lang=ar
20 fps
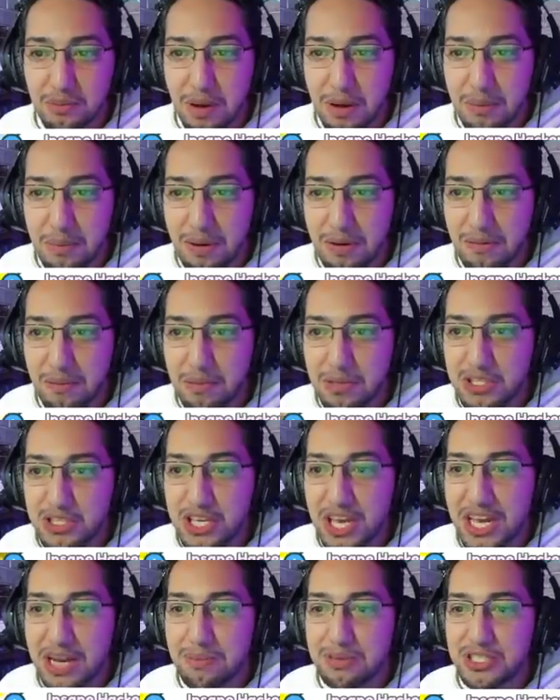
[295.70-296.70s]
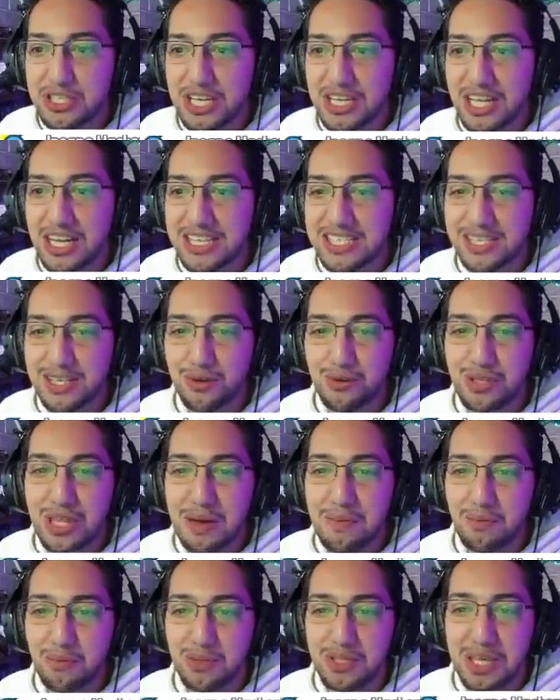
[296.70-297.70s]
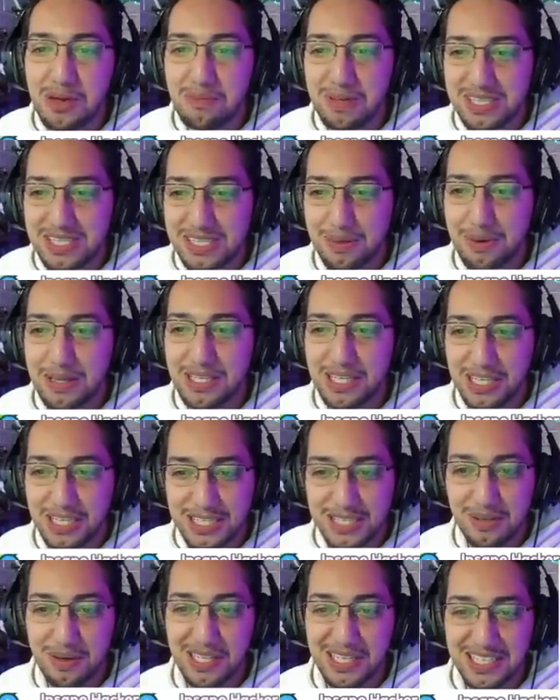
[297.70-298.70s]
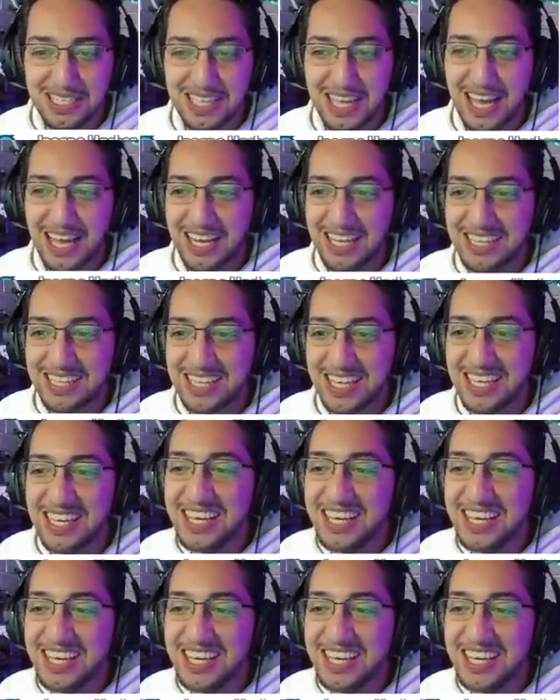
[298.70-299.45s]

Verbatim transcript: ما ما مش هنا مش هنا لسه قدام قدام إيه؟ لسه بدري لسه بدري تعالى انت